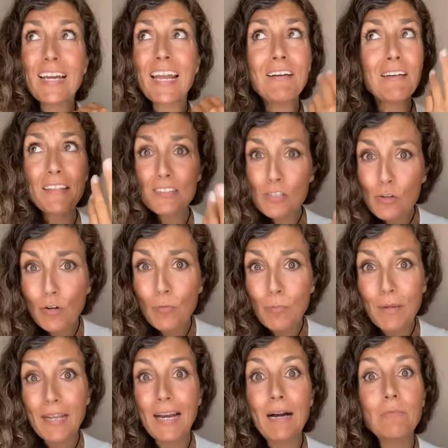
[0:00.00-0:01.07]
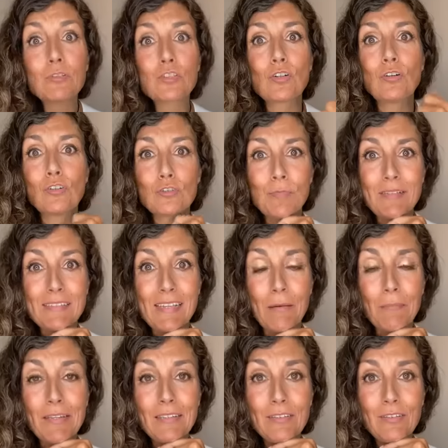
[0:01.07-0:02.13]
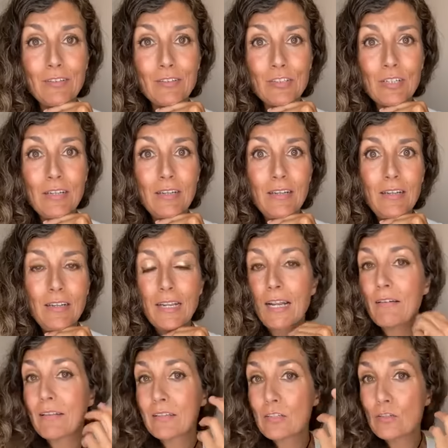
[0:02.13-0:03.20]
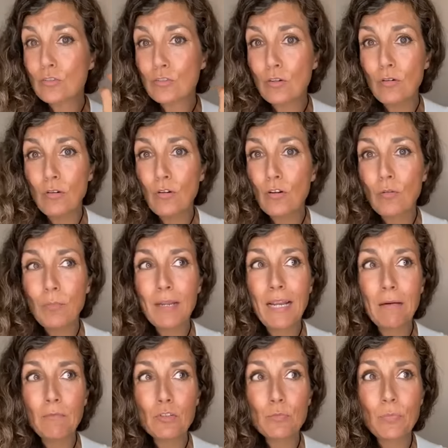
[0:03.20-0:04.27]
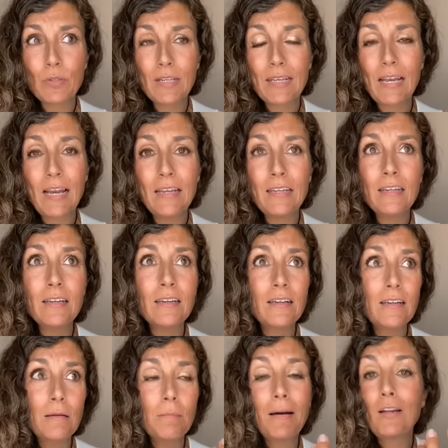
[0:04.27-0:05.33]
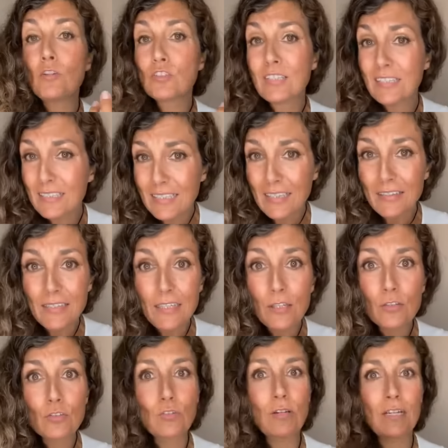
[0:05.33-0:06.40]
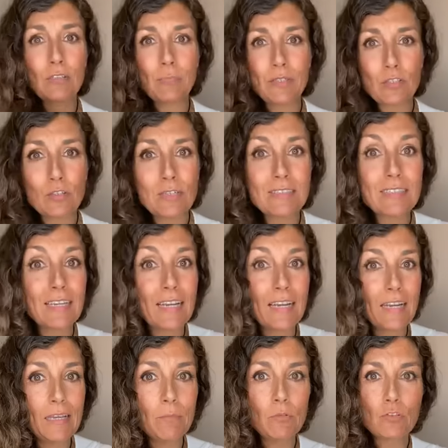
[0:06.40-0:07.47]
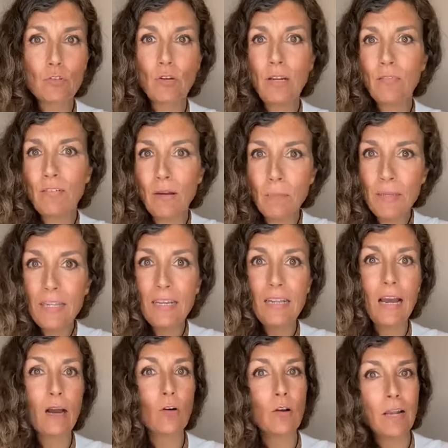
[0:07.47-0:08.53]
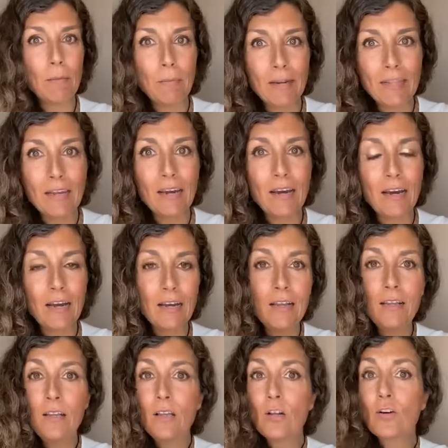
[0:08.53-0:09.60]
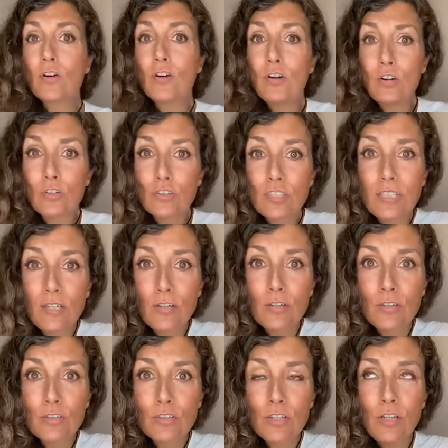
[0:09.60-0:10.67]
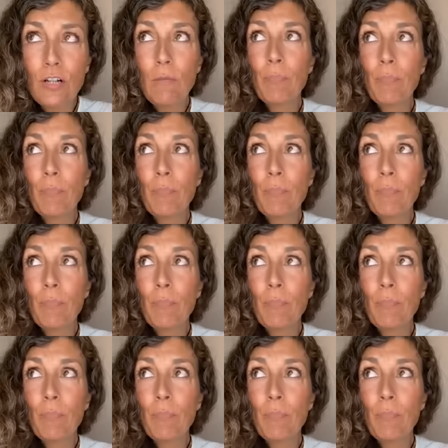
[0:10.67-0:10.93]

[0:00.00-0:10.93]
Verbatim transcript: que a veces lo complicamos con los pensamientos, que a veces lo complicamos porque hay malos entendidos con las personas que queremos, con la familia, con la pareja, con los hijos,